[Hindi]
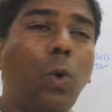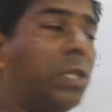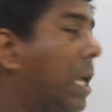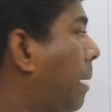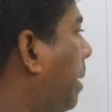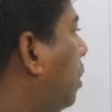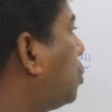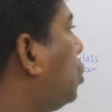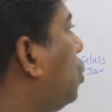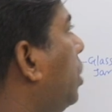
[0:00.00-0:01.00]
उसके लिए मैंने
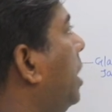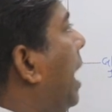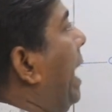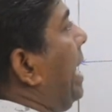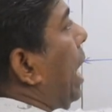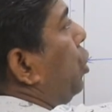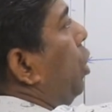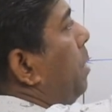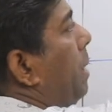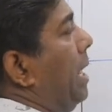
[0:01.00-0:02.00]
उसको जोड़ दिया है
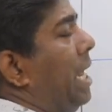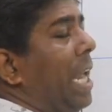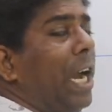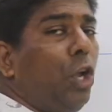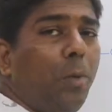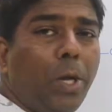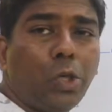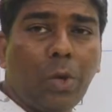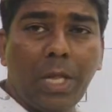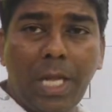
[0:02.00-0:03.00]
कैथोड मैंने नेगेटिव में
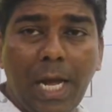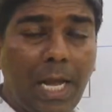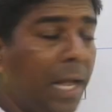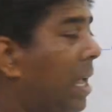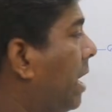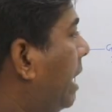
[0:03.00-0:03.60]
जोड़ दिया है